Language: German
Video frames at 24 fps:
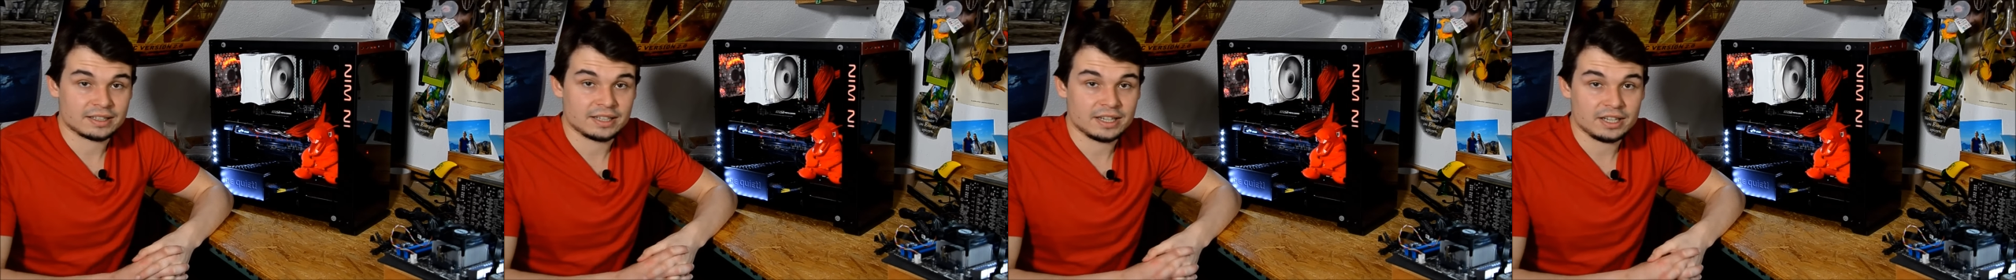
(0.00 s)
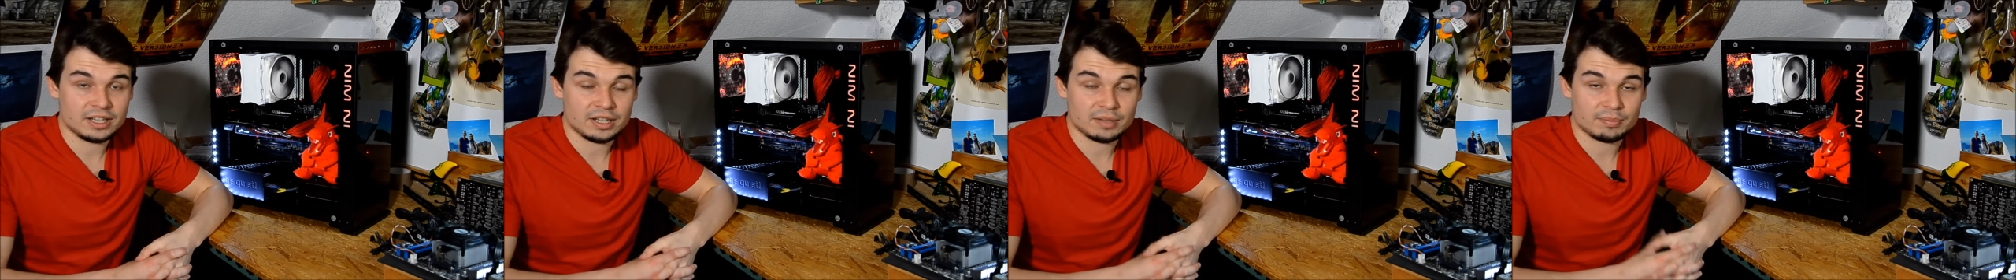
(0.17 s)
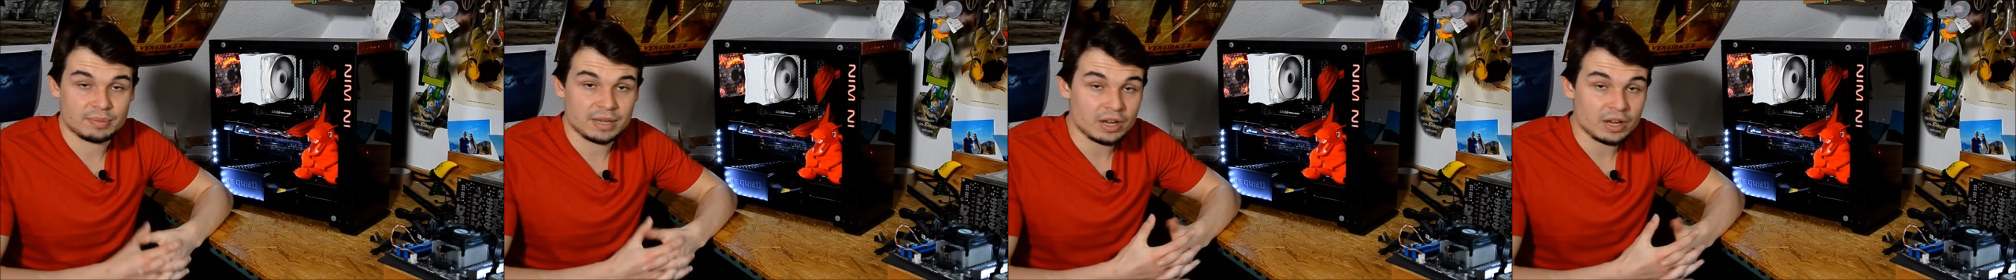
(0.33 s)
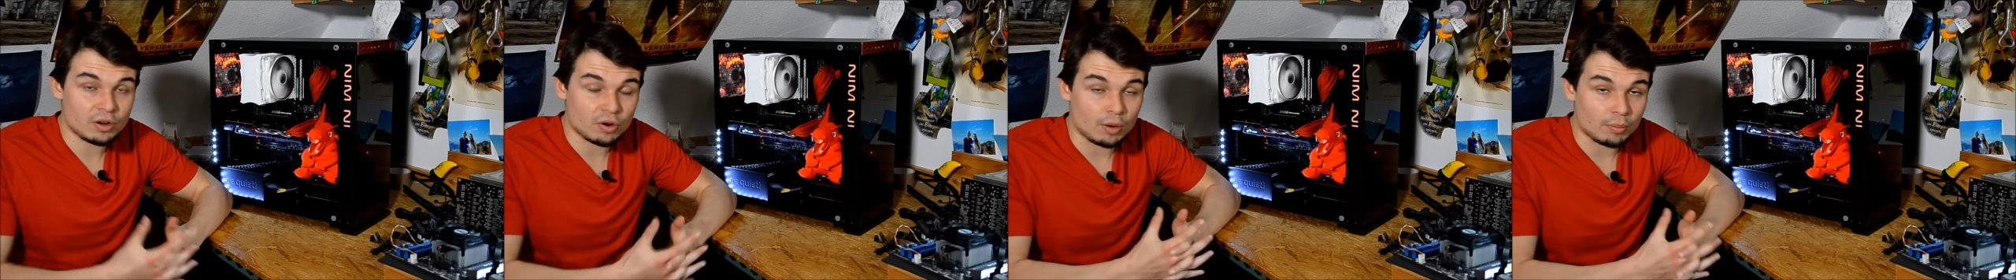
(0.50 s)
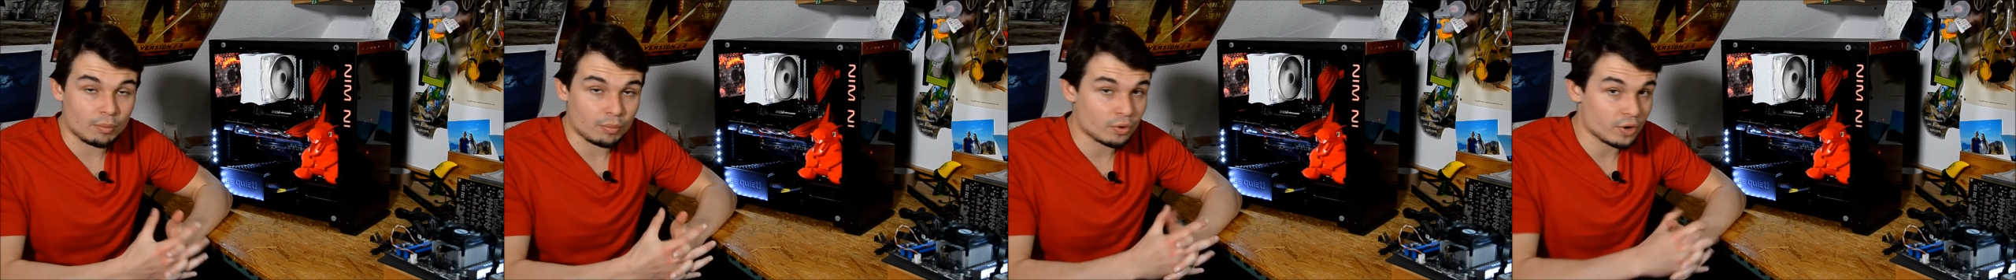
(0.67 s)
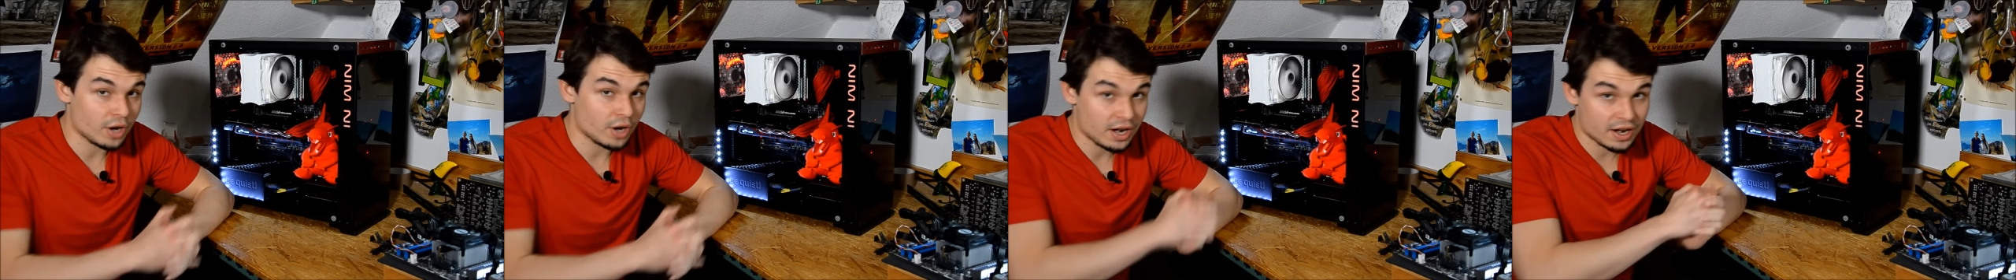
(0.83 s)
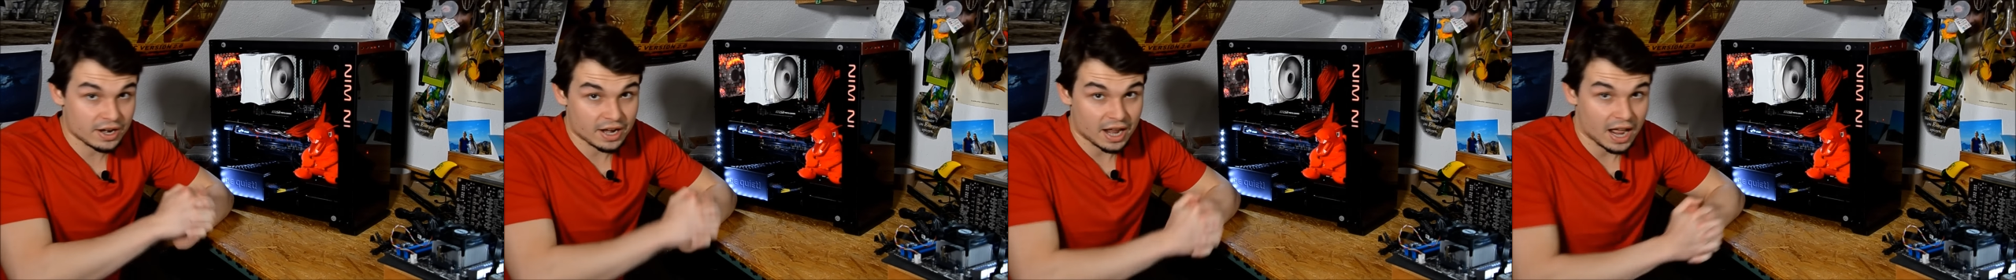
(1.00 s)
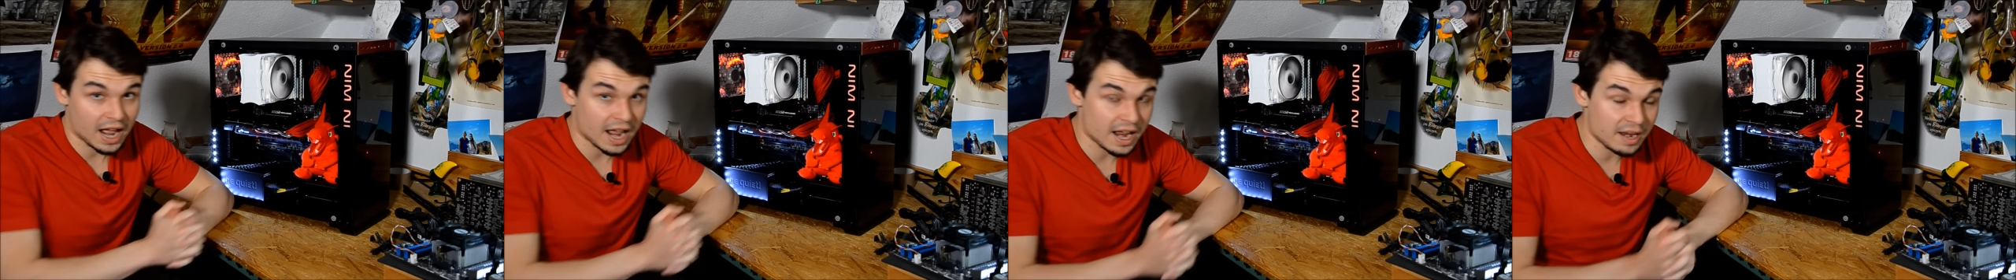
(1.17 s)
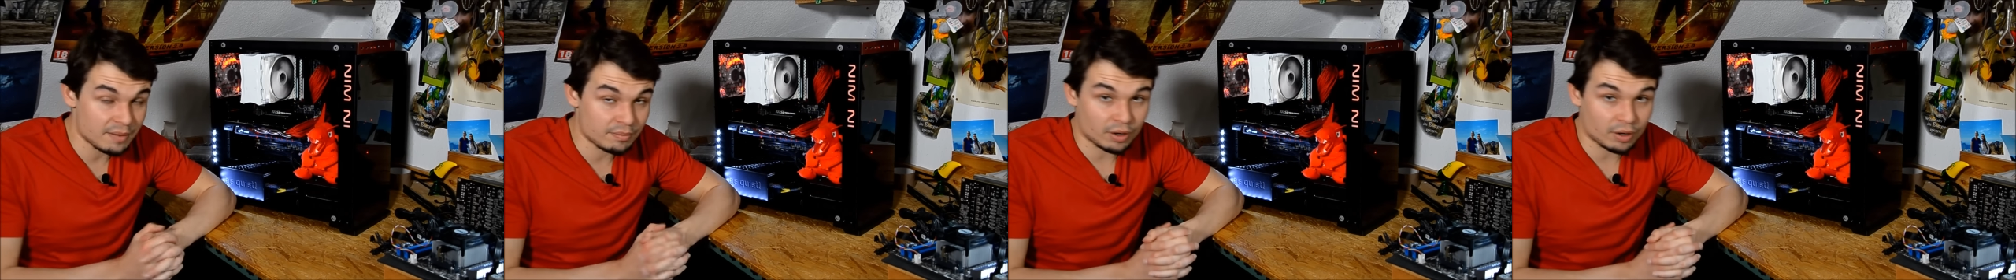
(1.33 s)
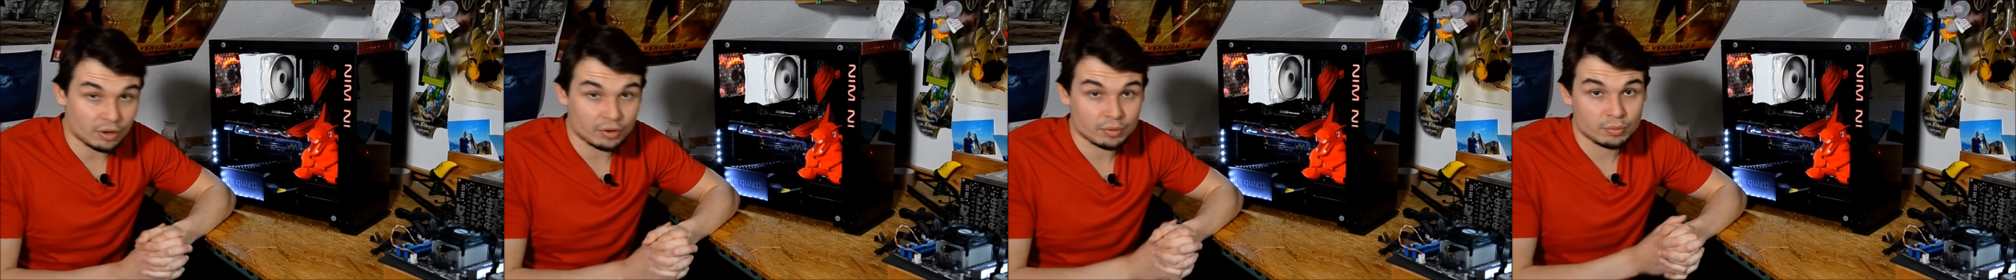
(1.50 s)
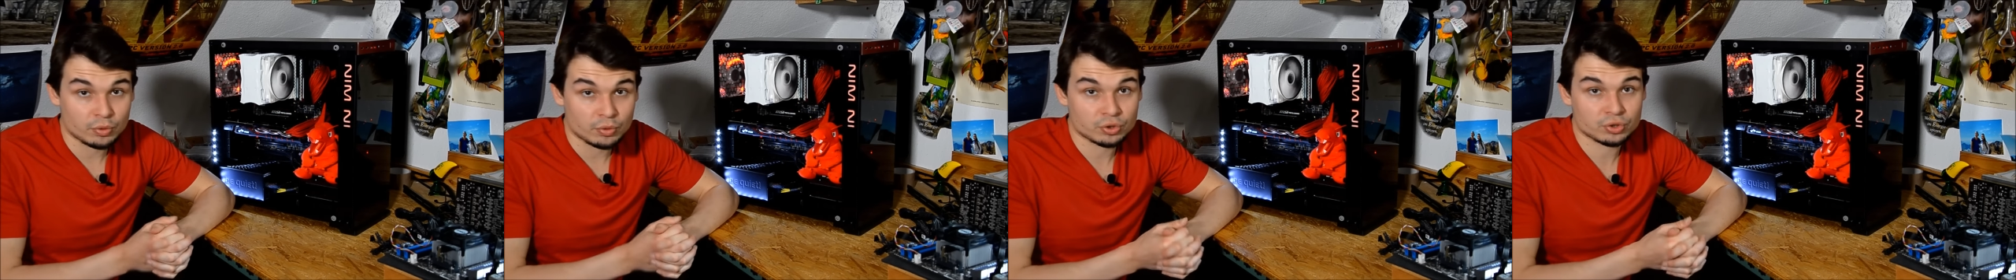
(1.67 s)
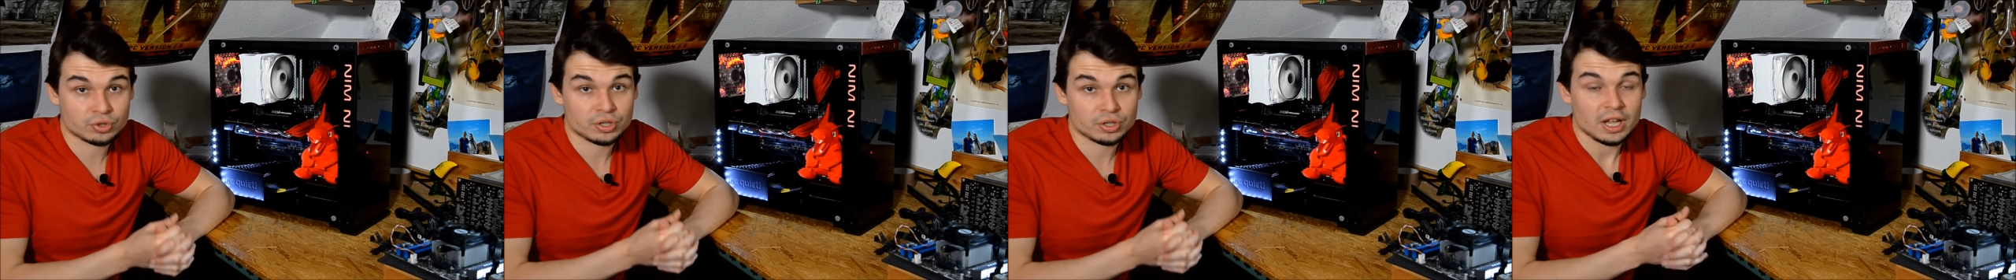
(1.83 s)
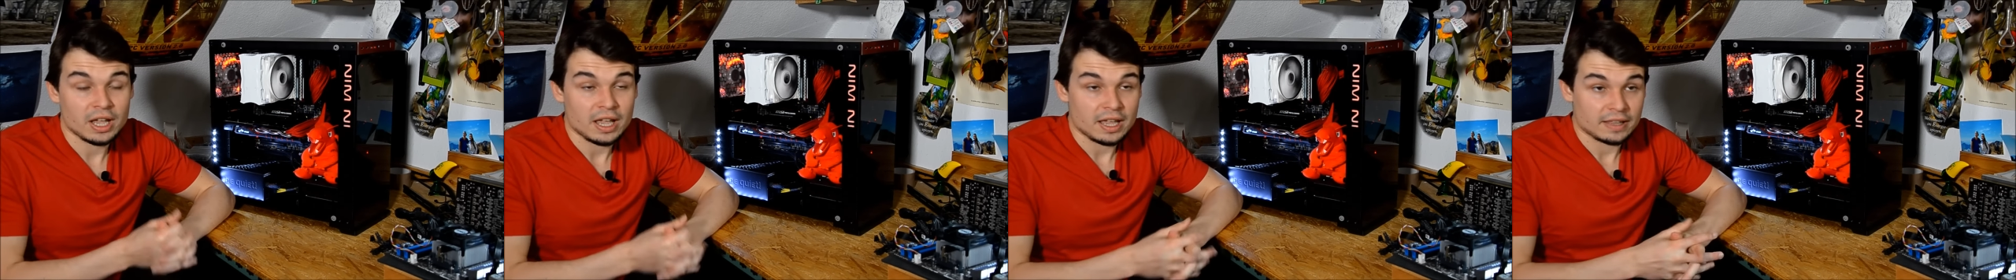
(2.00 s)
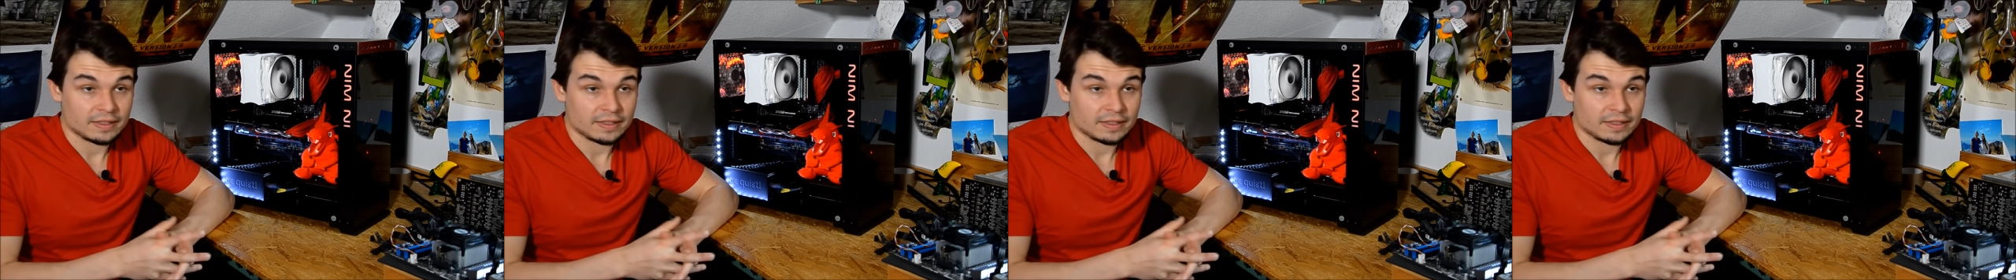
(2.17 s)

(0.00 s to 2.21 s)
TDP-Komponenten da einbauen müsst,